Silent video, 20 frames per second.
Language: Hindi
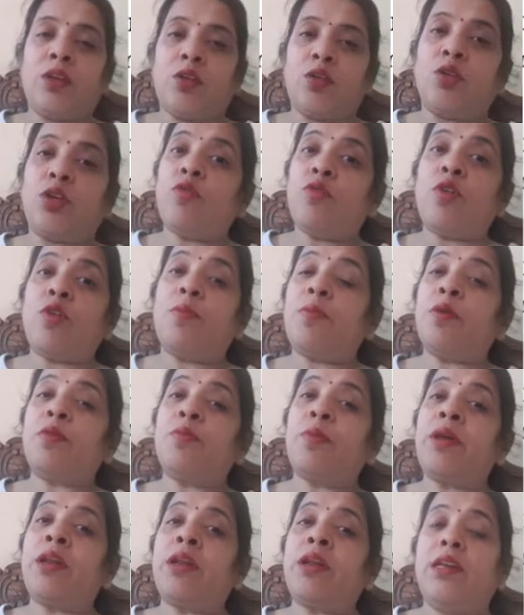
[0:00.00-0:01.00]
क्योंकि वो
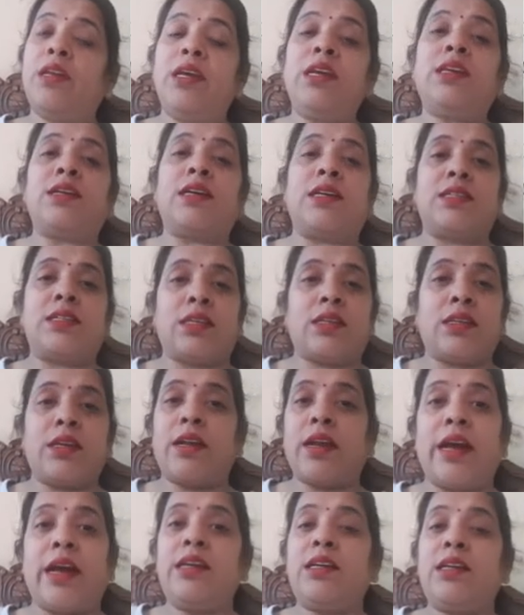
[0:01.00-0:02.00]
उन पर रीड कर सकते
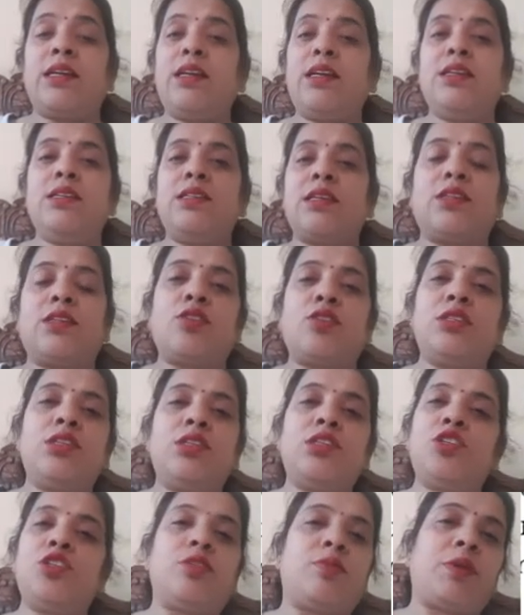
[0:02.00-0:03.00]
हैं राइट कर ही नहीं सकते और
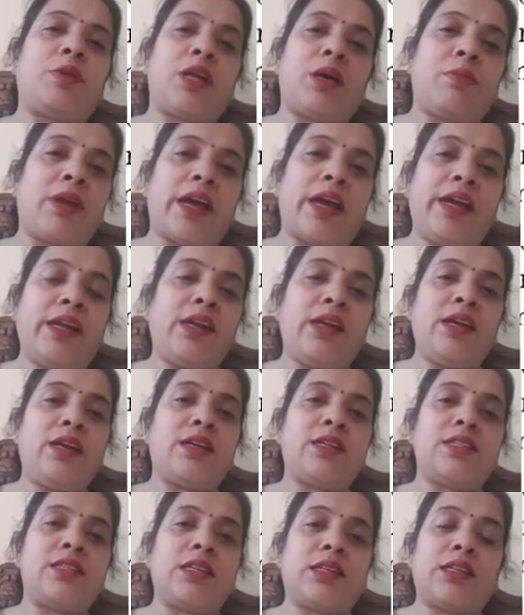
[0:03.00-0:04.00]
जिन चीज़ों पर हम राइट नहीं
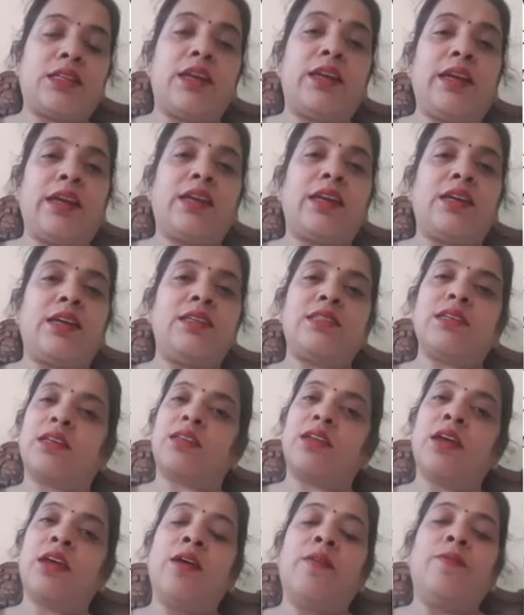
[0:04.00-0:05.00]
कर सकते हैं लिख नहीं
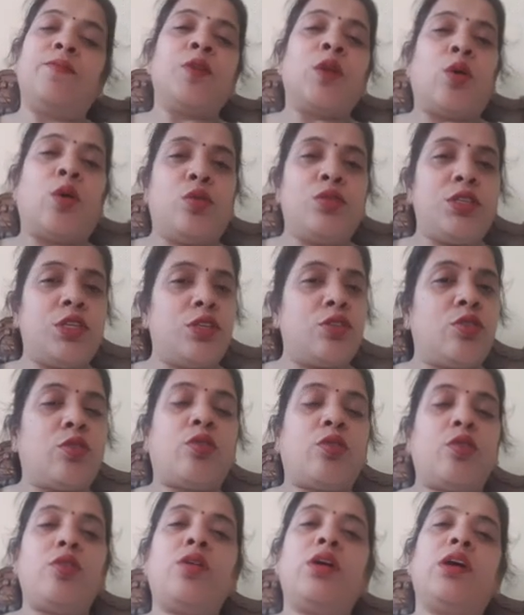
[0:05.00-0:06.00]
सकते उन चीज़ों
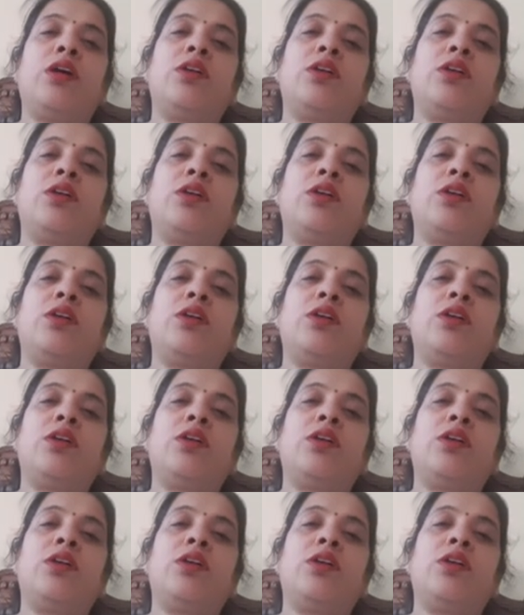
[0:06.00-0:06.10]
को